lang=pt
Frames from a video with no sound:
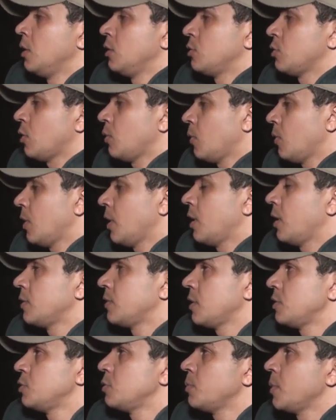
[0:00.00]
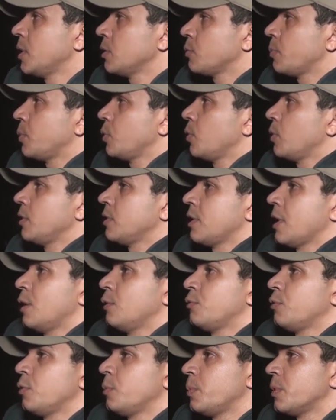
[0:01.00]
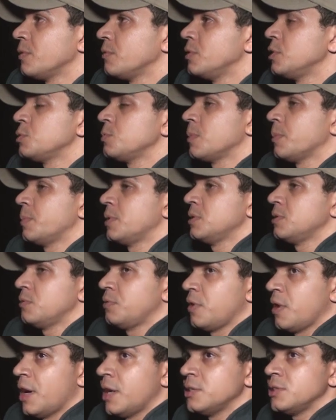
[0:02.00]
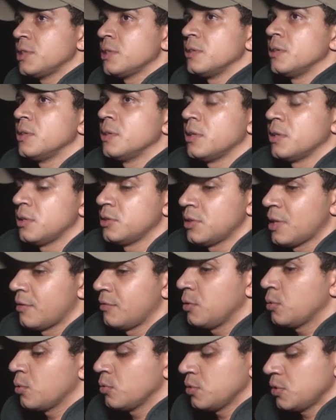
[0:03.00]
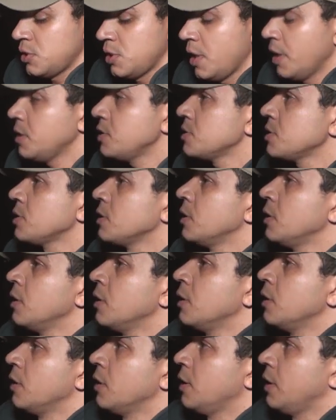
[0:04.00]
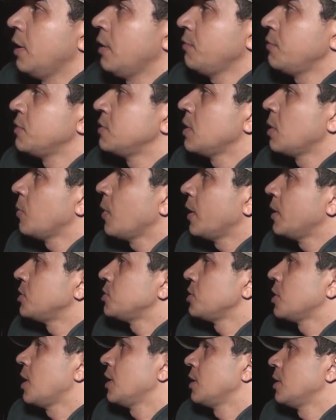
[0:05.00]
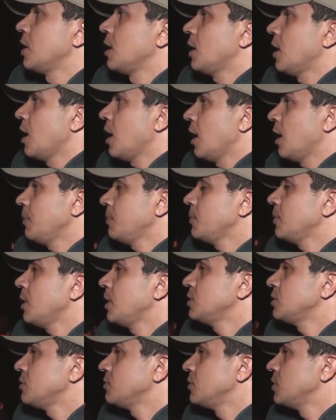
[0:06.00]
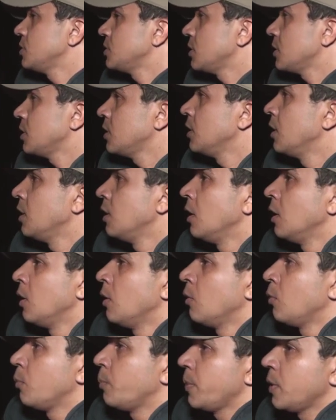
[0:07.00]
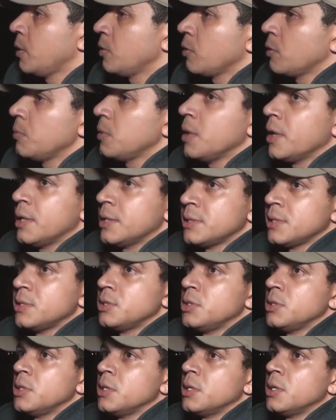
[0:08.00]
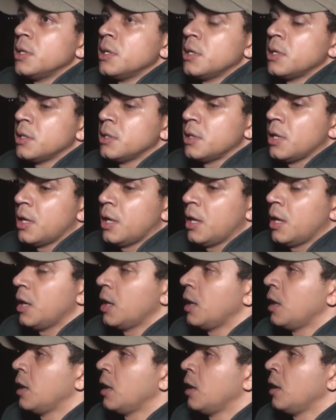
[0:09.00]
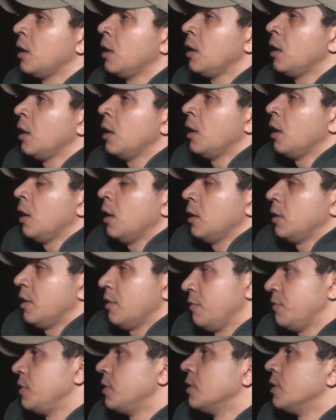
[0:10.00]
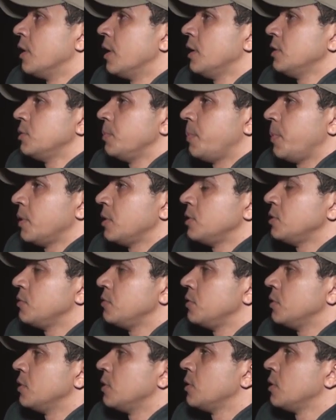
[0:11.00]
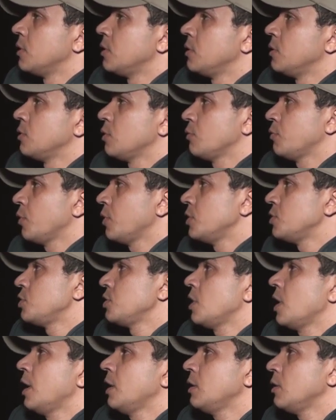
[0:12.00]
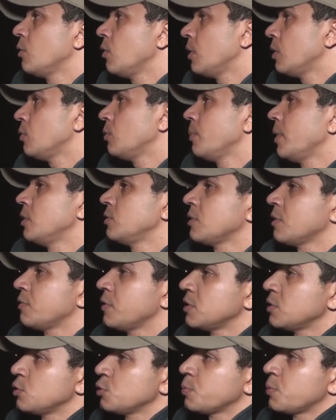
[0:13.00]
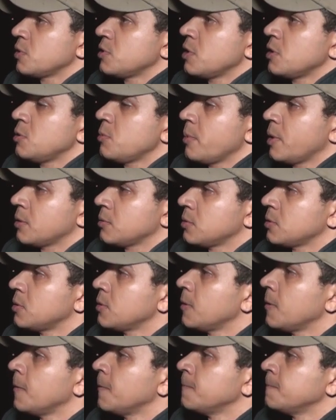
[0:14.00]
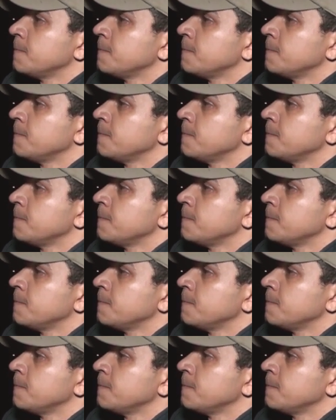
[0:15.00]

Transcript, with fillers: Então, o atendimento prioritário foi para a vítima presa em ferragem, que estava inconsciente, né? Fizemos uma retirada dela rápida, haja vista o perigo iminência de, da, da vida, né, de perda de vida. Então foi retirado, agora o médico está fazendo os procedimentos.